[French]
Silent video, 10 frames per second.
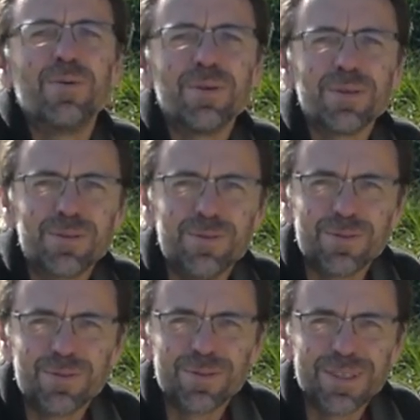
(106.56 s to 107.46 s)
comment
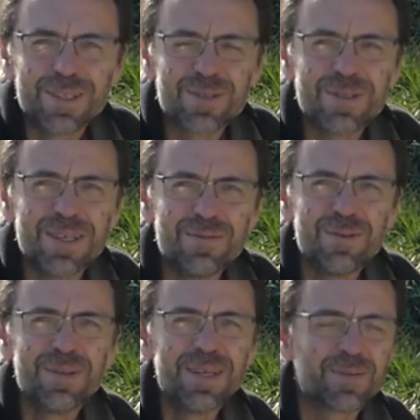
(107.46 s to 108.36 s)
vous voulez que je lève
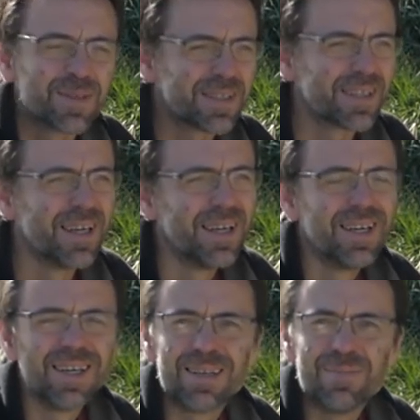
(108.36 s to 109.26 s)
le pied quoi
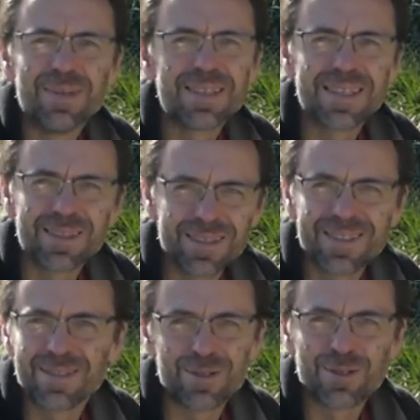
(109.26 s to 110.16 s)
Mais
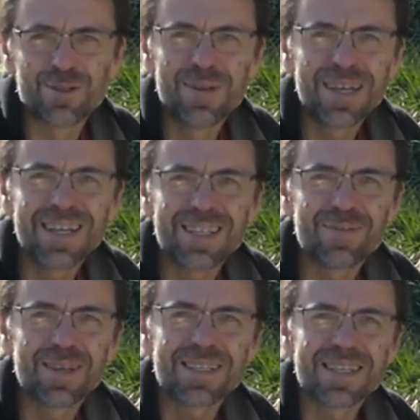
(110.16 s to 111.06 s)
je, m'éclate à
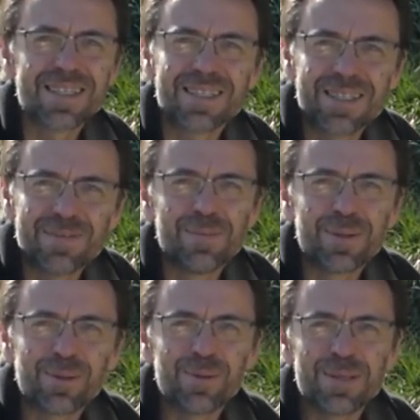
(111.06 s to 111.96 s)
faire ça, c'est
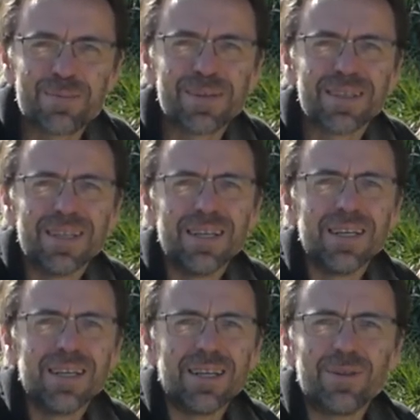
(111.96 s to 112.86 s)
vraiment trop sympa.
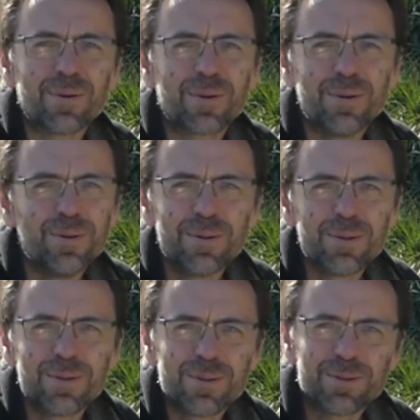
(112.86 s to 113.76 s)
Donc euh, non,
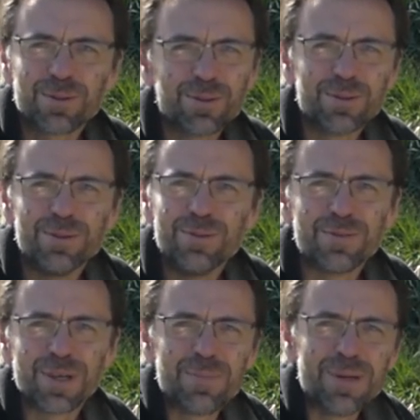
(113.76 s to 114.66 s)
non, non, je ne
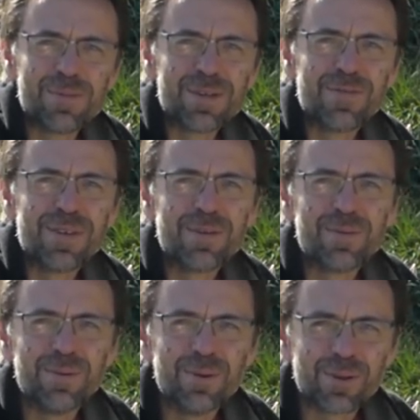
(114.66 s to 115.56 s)
ferai pas moins de vidéos.
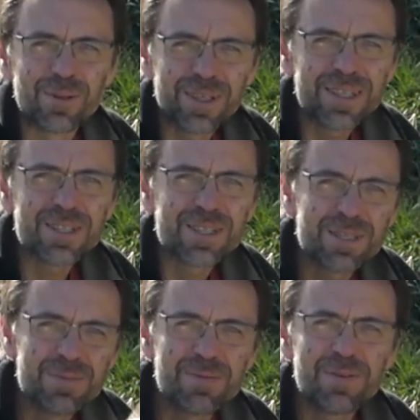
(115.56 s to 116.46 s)
Au contraire,
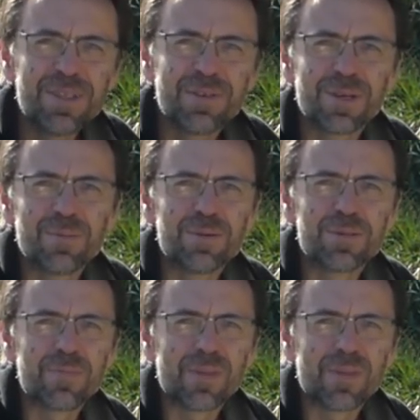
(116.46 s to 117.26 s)
j'ai même envie d'en faire plus.